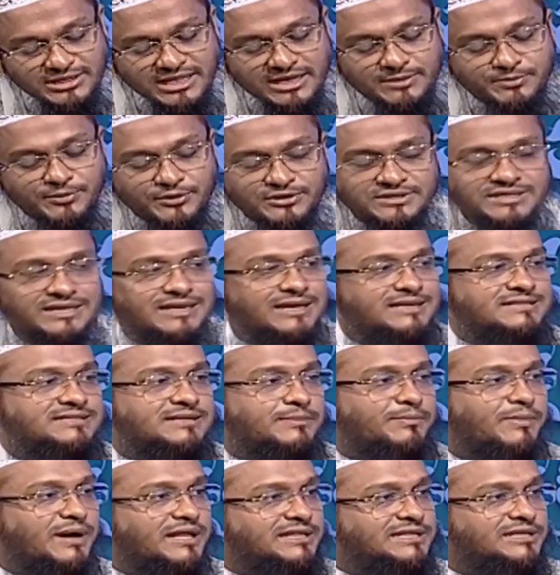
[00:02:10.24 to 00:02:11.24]
চলার পথের
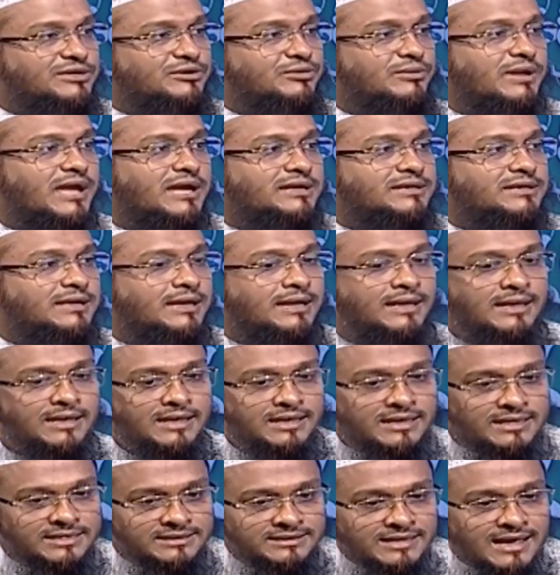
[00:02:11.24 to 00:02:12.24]
একটা পাথেও একটা
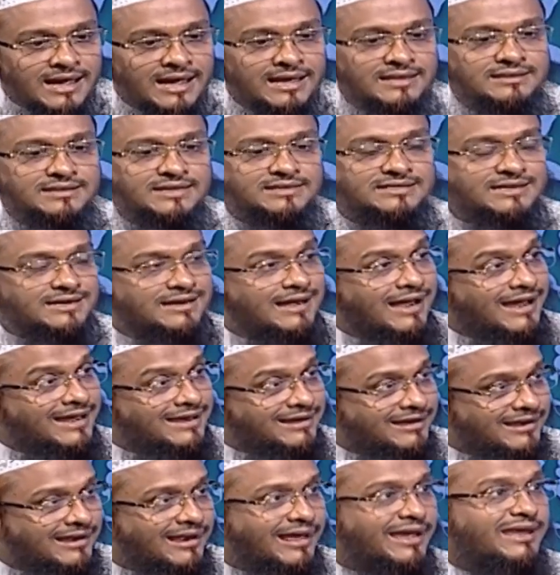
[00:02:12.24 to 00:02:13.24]
হেদায়ত একটা
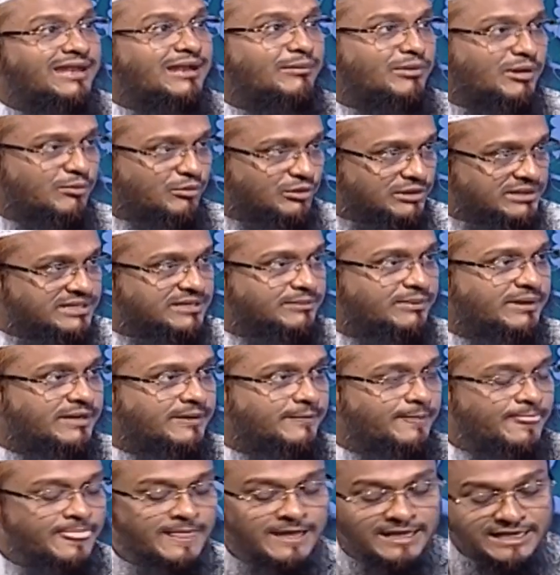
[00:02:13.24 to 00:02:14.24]
গাইডলাইন আমরা বলতে
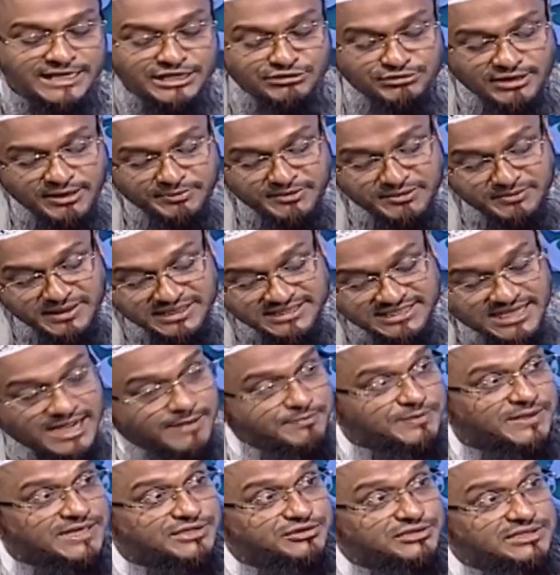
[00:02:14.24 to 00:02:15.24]
পারি কিন্তু আপনি
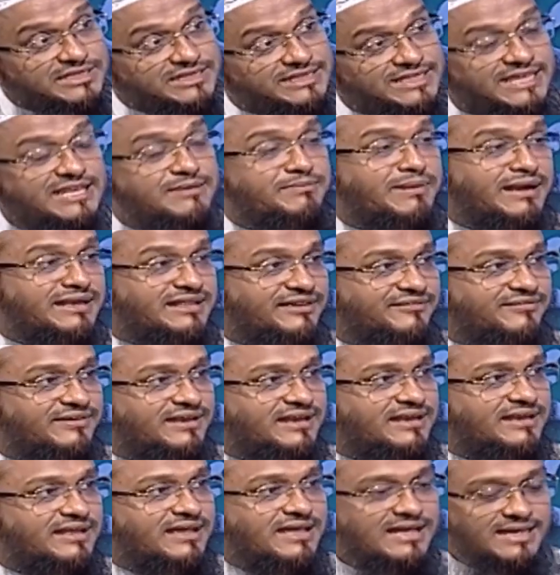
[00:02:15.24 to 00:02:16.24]
মাঝহাবটাকে যদি দিন বানিয়ে
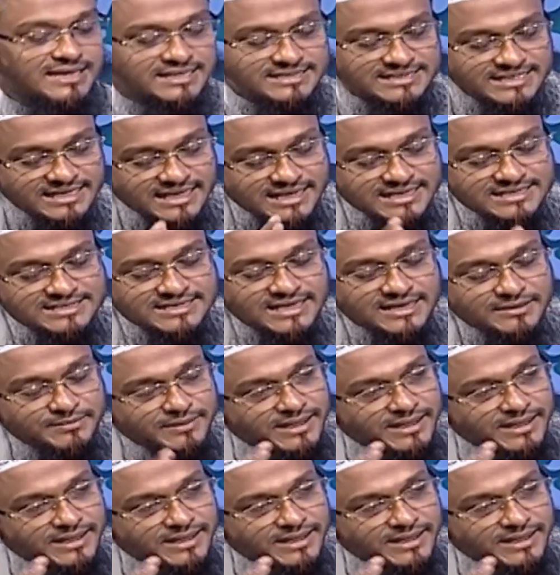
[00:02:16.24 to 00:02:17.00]
ফেলেন যে এইটার